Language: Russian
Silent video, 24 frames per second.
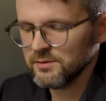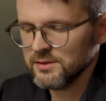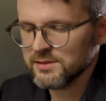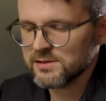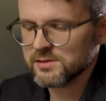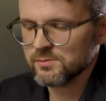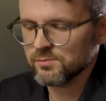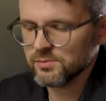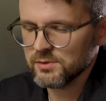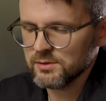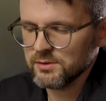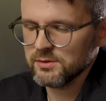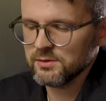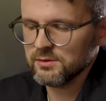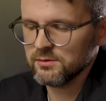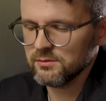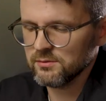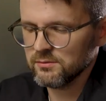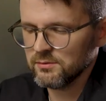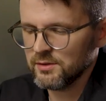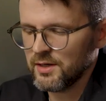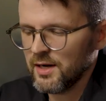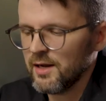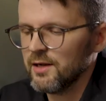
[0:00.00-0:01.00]
если бы
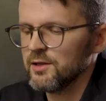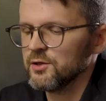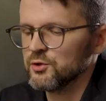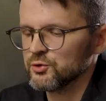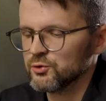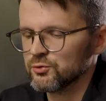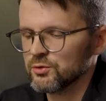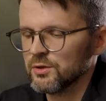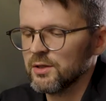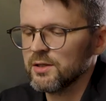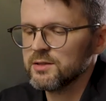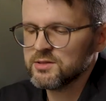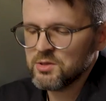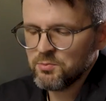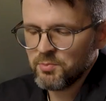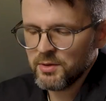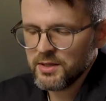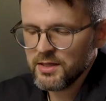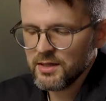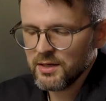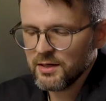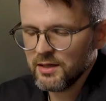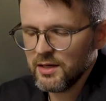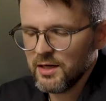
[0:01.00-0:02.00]
э, реальные журналисты
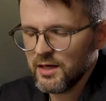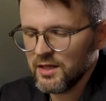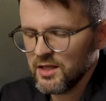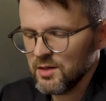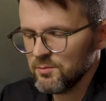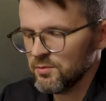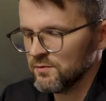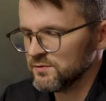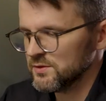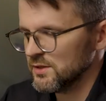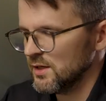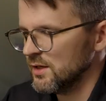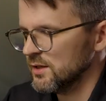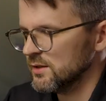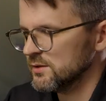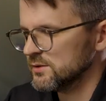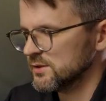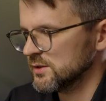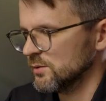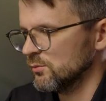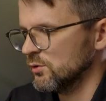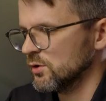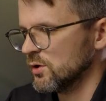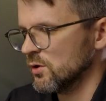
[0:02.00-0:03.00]
поехали, они бы взяли с
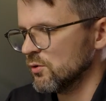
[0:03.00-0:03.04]
собой